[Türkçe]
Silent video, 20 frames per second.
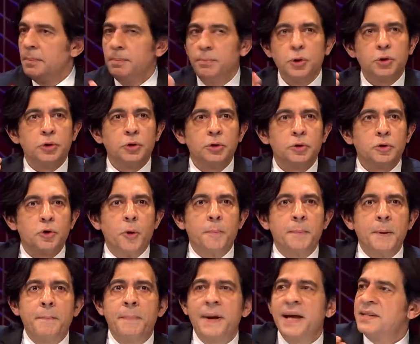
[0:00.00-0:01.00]
bütün
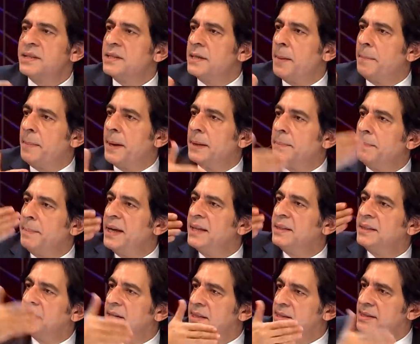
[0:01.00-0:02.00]
copy paste yapan
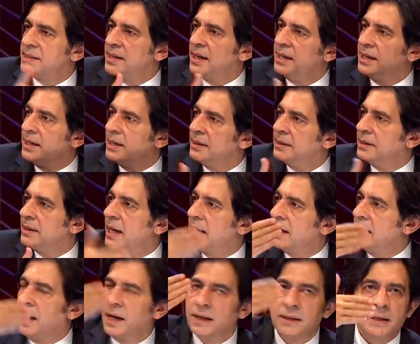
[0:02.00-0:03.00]
medya
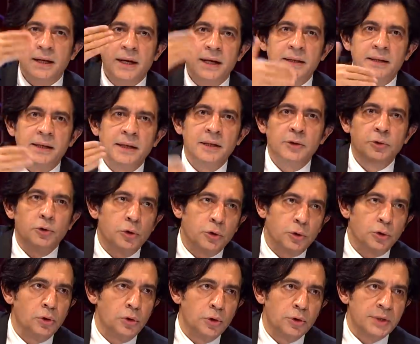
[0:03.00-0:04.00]
sitelerinden arka arkaya
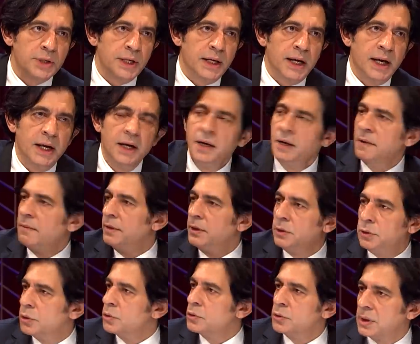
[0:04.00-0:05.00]
dökülüyor sana
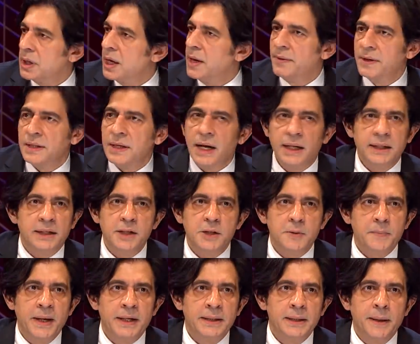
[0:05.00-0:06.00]
ve diyorsun ki evet
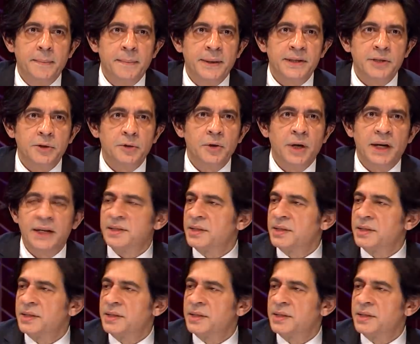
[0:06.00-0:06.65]
herkes benden bahsediyor.